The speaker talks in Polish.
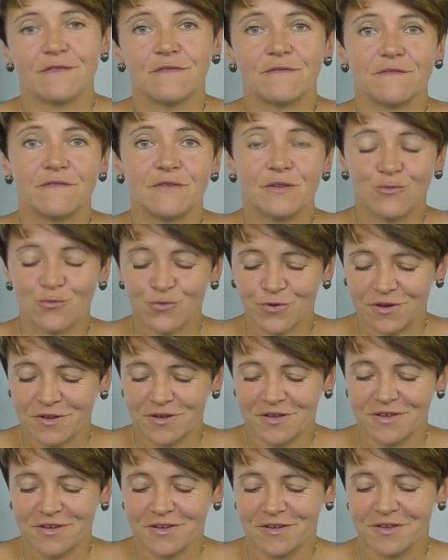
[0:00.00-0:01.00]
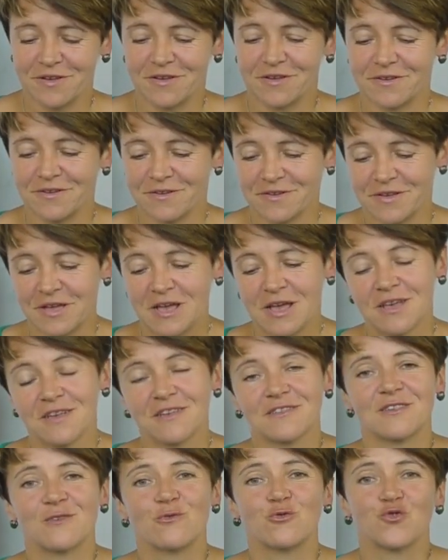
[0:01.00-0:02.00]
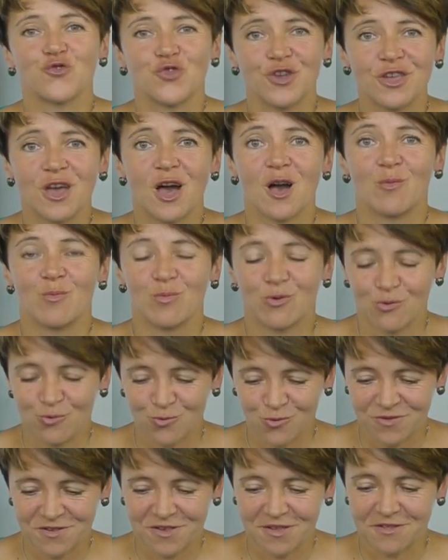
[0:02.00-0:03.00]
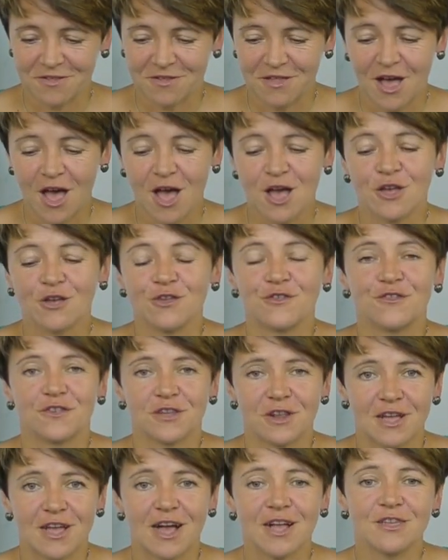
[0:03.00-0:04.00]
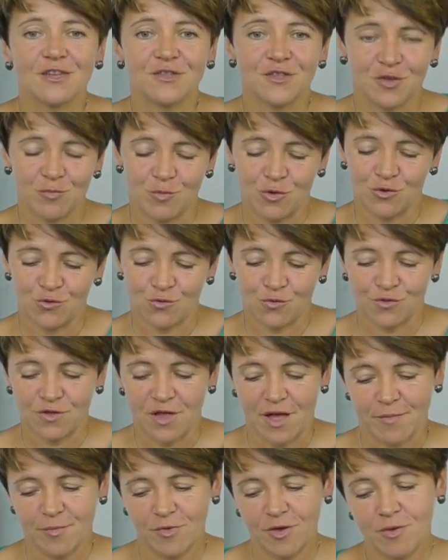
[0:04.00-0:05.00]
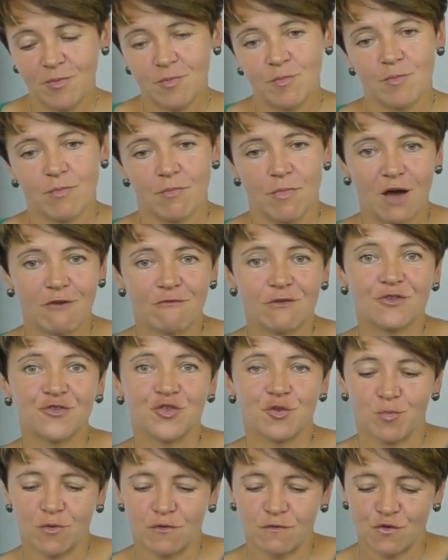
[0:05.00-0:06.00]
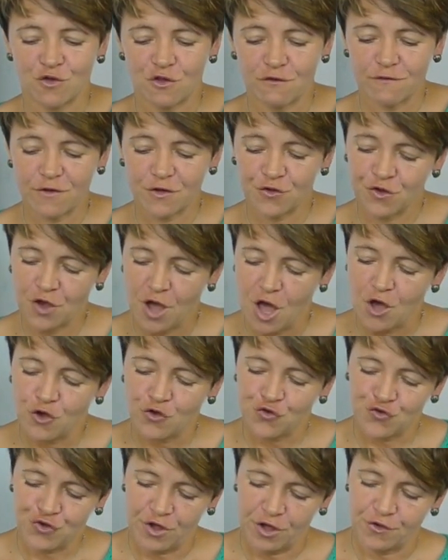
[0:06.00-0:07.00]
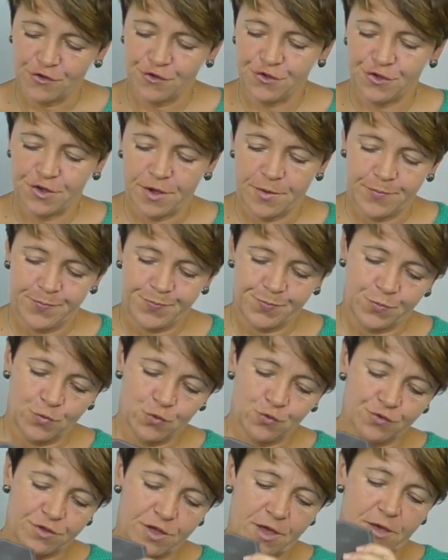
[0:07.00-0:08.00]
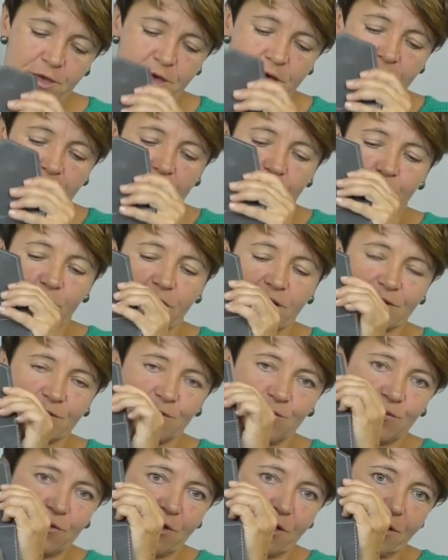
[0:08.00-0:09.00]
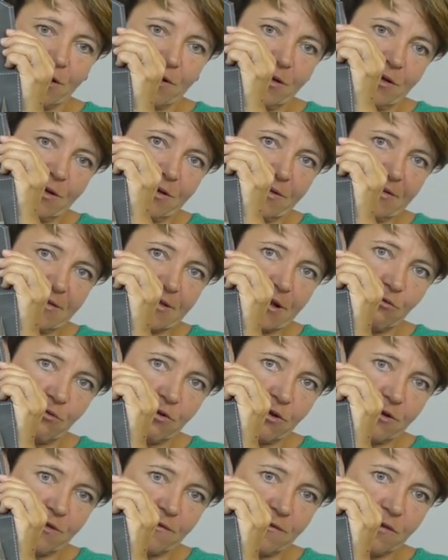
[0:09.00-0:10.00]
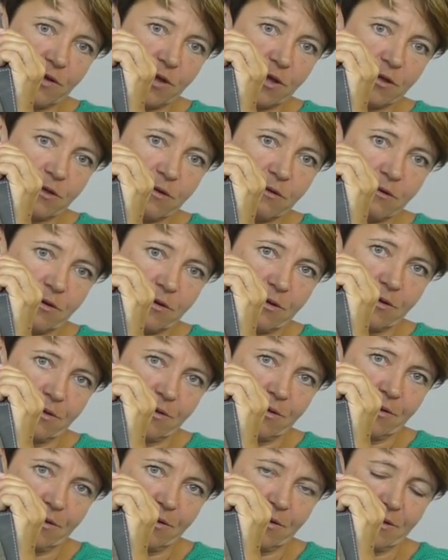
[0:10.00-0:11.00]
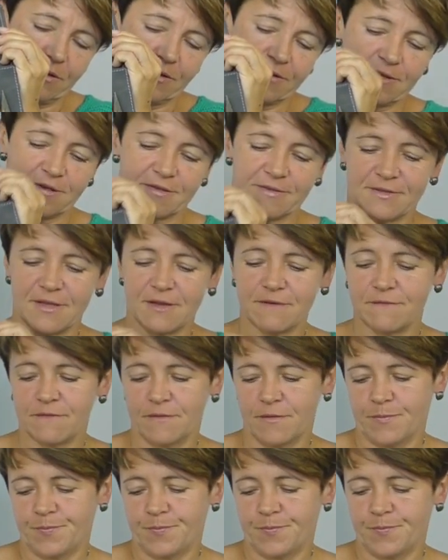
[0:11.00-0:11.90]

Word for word: według e, założenia producenta dzierganie tymi drutami ma właśnie powodować szczęście. Tutaj pokazuję cały rozwinięty zestaw.